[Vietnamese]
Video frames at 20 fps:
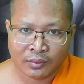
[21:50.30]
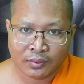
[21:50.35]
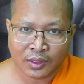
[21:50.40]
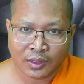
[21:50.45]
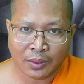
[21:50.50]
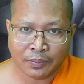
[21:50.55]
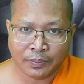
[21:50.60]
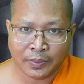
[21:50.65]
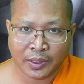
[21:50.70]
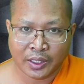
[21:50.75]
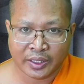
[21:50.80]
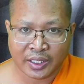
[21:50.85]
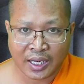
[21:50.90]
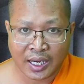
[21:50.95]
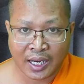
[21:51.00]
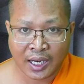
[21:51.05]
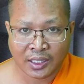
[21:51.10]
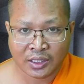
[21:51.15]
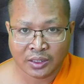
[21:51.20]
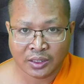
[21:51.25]
là bia thà
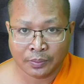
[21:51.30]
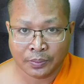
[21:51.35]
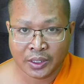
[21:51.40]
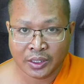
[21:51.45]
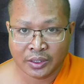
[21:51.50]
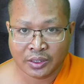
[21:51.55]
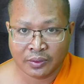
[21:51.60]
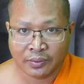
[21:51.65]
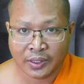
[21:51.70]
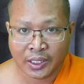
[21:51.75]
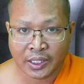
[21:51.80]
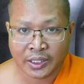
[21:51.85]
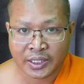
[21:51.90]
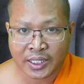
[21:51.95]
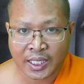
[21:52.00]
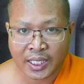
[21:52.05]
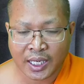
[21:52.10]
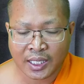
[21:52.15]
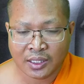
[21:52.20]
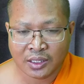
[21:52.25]
a sập thị sơ về
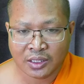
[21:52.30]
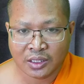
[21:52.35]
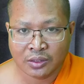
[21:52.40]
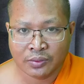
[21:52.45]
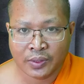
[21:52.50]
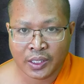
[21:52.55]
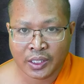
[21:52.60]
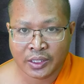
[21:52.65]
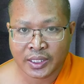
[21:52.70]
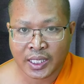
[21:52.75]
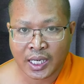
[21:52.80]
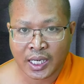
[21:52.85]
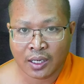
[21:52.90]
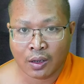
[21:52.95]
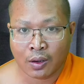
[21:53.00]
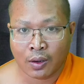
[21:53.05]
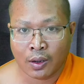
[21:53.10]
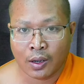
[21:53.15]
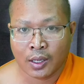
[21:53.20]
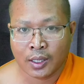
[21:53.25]
trà nó cứ về trà
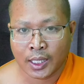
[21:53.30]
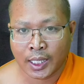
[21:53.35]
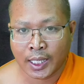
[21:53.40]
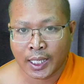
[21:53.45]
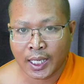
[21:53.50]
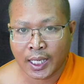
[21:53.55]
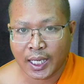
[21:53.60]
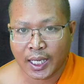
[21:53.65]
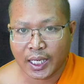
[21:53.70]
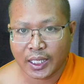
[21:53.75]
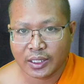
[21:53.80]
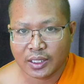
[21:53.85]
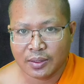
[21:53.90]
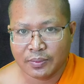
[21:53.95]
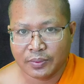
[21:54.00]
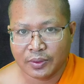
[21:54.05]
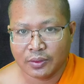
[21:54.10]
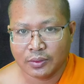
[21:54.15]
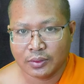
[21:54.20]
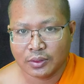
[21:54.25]
đó on ai chứ
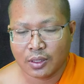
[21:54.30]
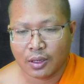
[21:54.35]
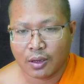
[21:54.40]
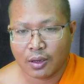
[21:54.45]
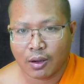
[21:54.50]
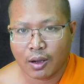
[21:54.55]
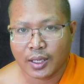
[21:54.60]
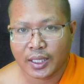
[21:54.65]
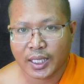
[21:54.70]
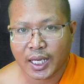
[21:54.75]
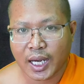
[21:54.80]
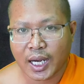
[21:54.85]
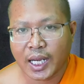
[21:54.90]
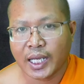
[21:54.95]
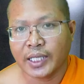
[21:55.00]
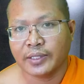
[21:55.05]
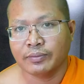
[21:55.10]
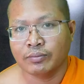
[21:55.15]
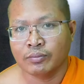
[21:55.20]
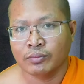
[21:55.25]
vào đó on
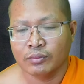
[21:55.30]
ai